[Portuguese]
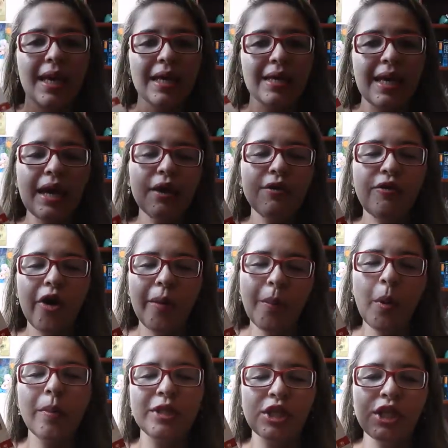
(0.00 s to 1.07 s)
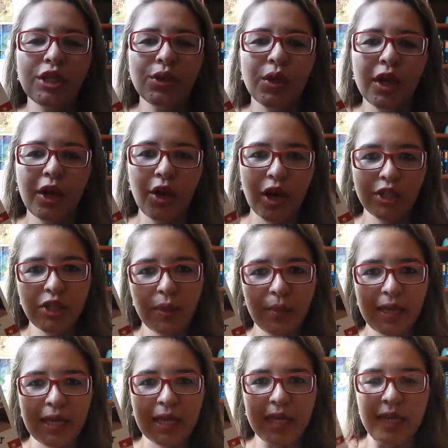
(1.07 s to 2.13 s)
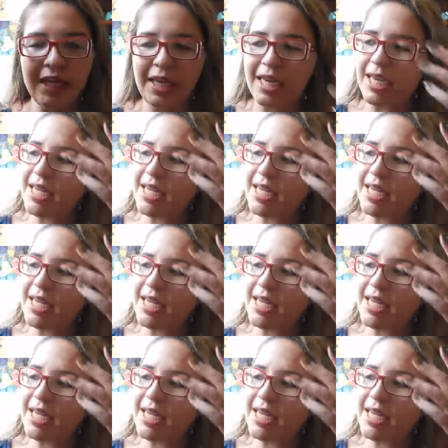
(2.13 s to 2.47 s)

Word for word: Gayle forma é uma escritora norte-americana